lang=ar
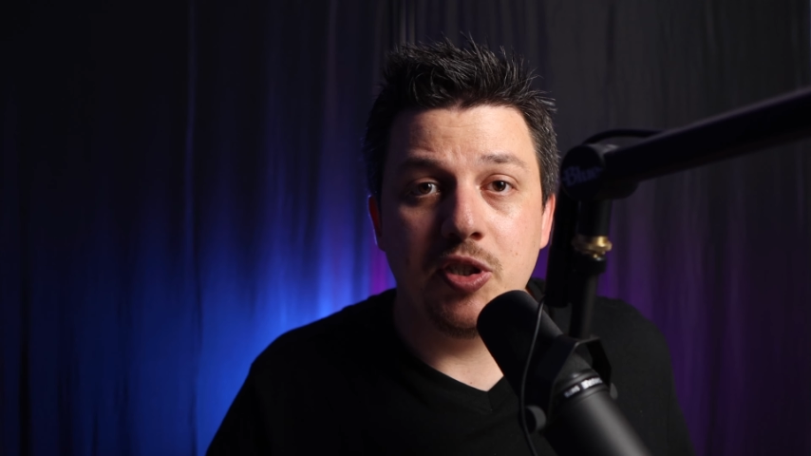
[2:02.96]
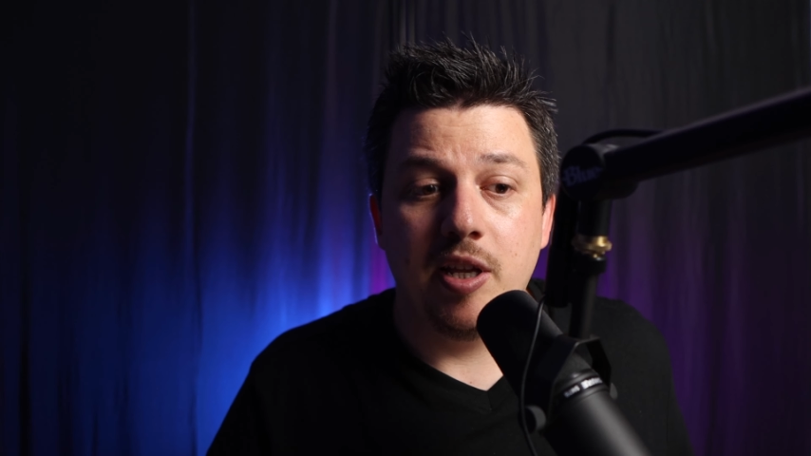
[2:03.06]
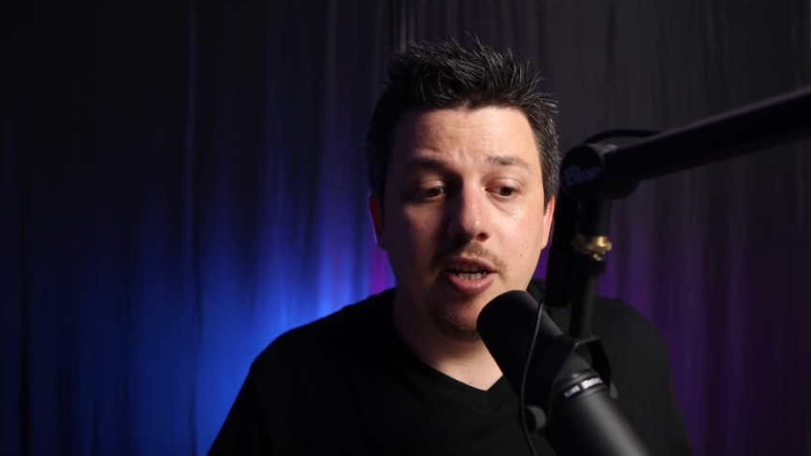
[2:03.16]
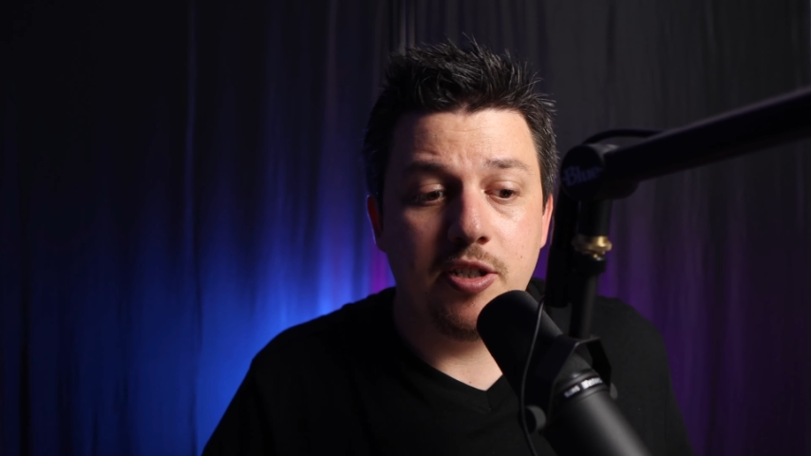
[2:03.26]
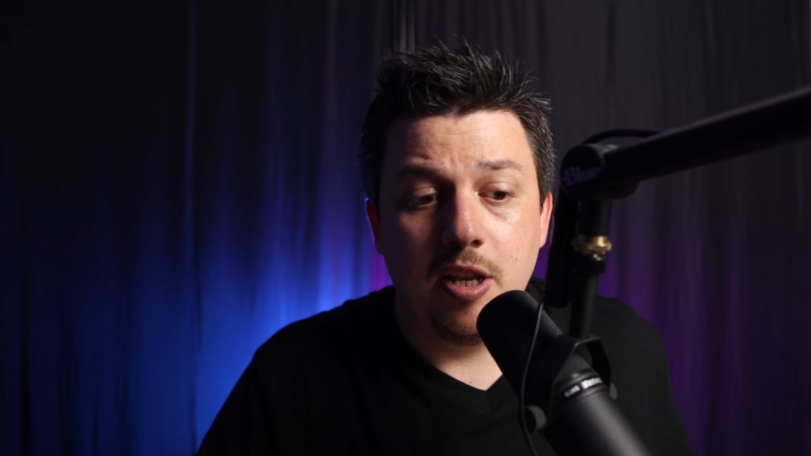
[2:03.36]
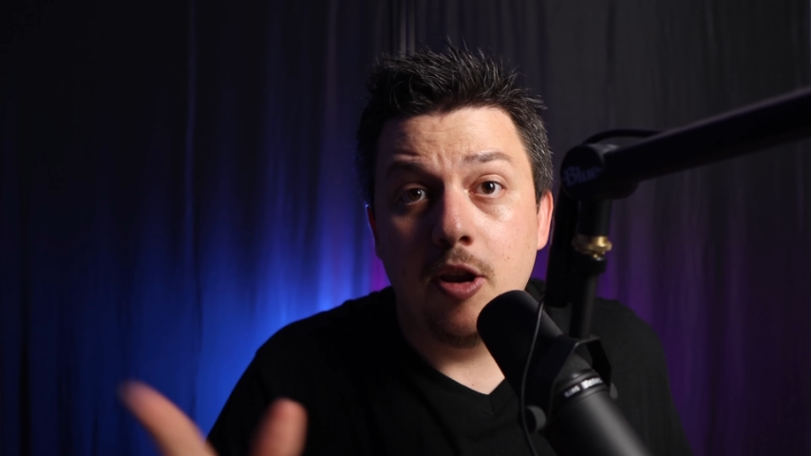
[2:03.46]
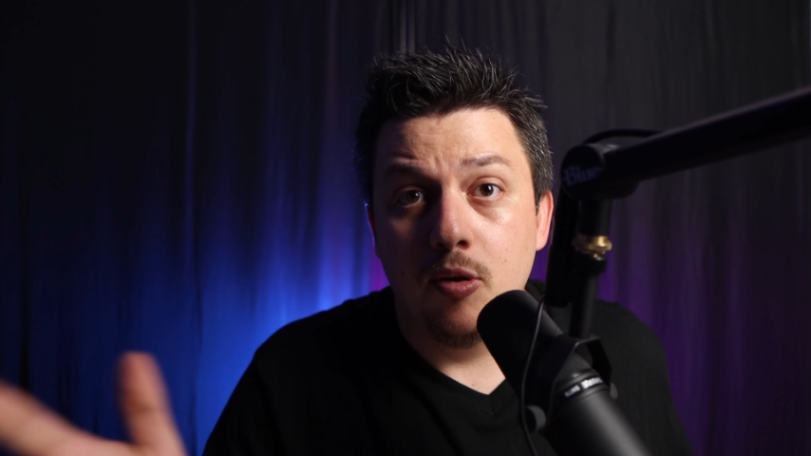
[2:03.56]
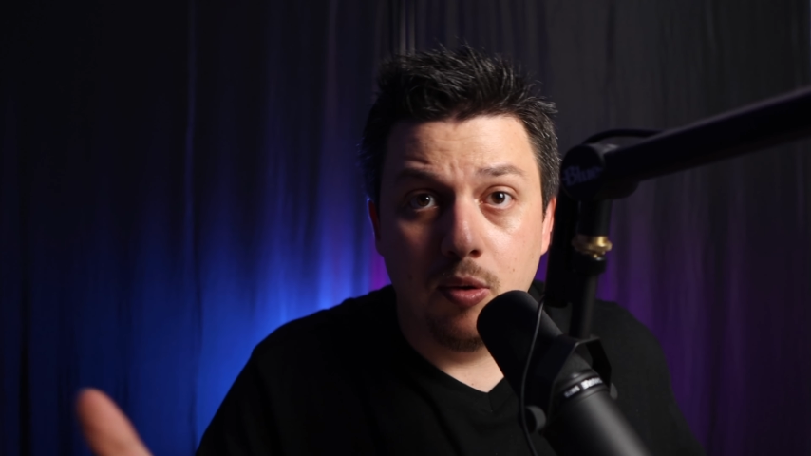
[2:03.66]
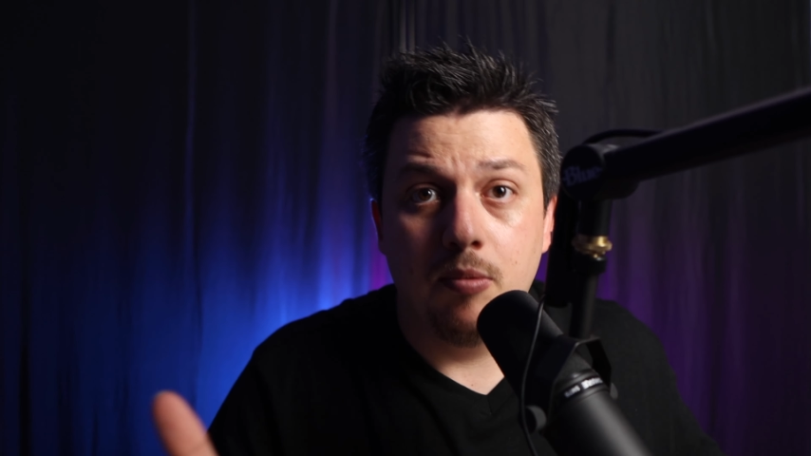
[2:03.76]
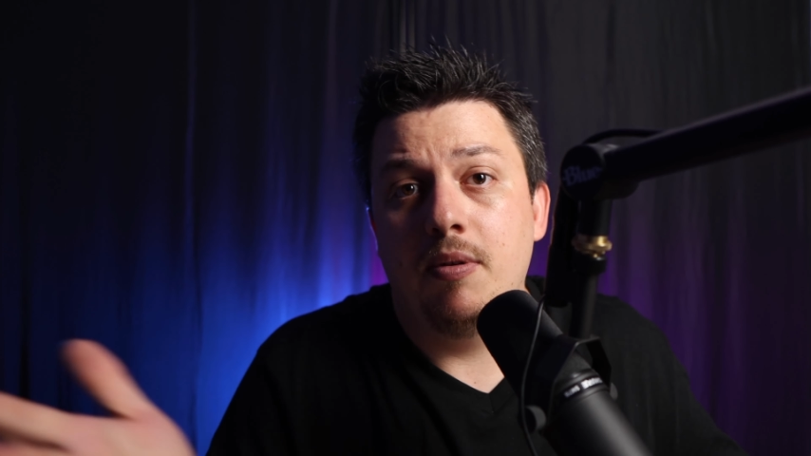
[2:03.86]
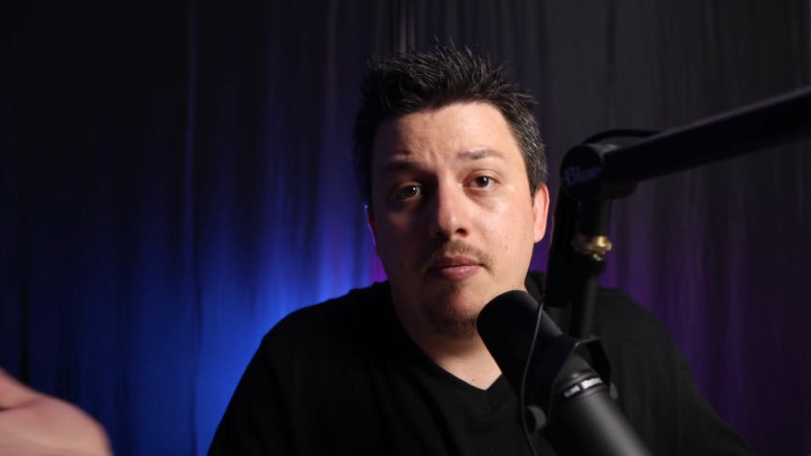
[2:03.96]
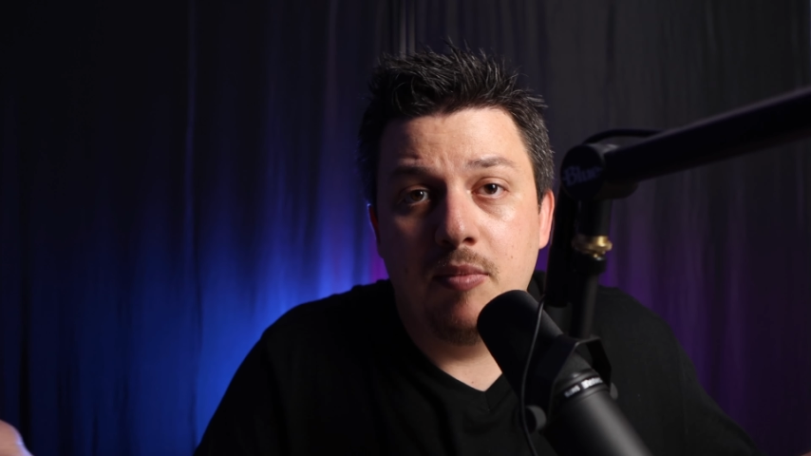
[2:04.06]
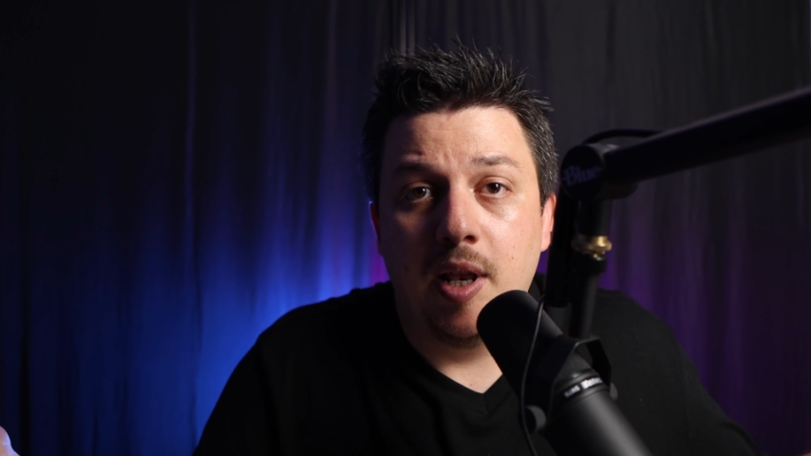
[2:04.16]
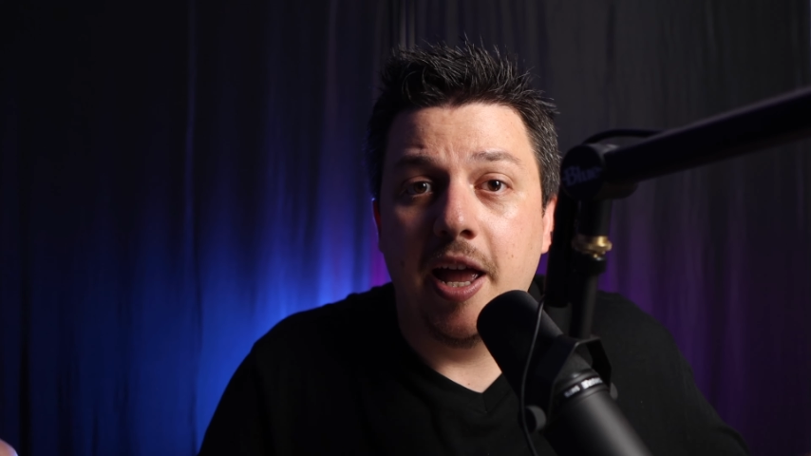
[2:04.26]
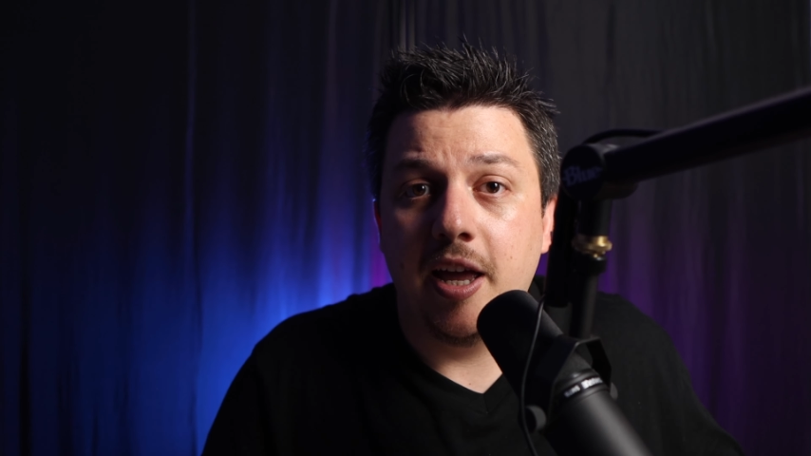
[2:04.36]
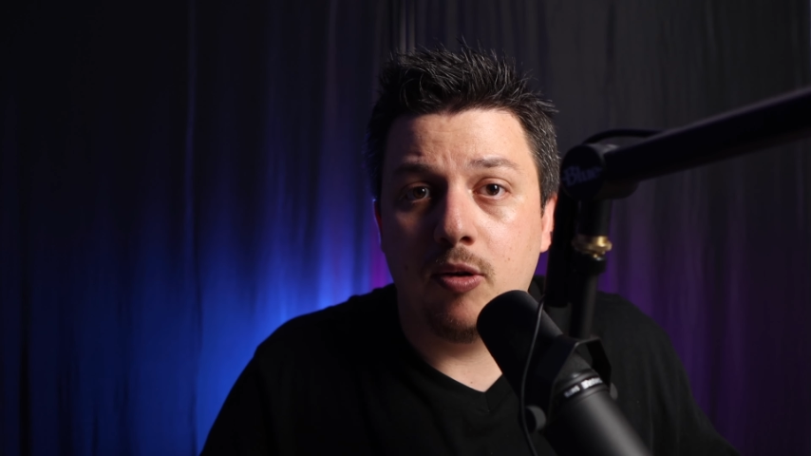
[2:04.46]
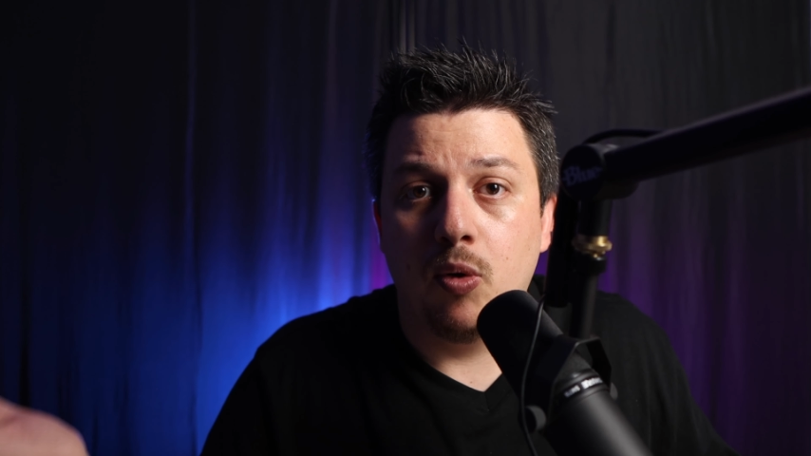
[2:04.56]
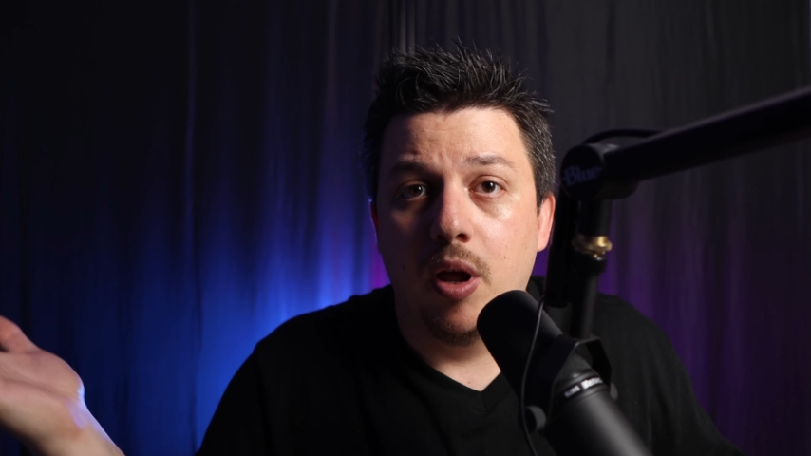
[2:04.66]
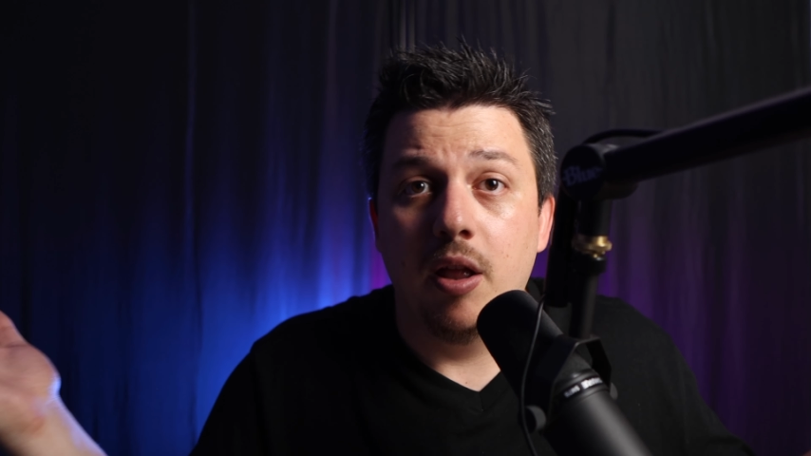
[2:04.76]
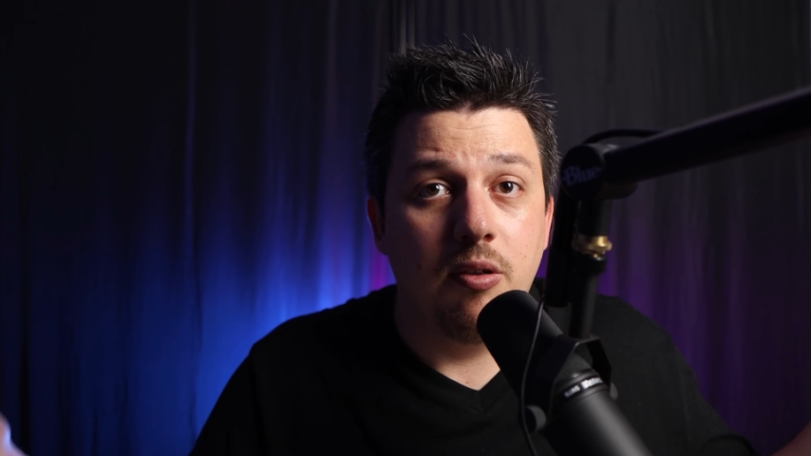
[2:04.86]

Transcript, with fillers: يشتغلش لانه بالاخر كلها